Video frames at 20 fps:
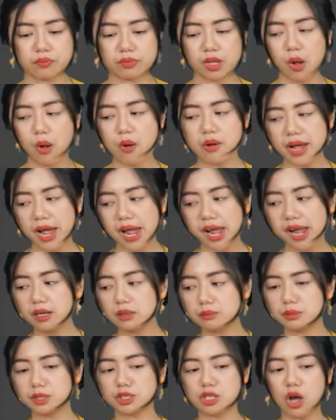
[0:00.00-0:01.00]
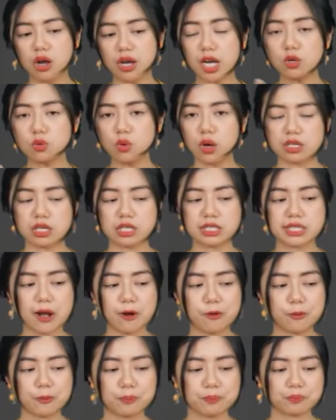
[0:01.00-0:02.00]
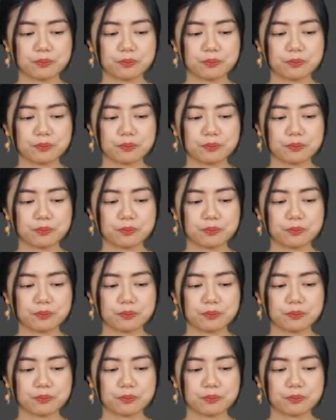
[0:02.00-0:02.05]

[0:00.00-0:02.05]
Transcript: ok mình có kết luận như sau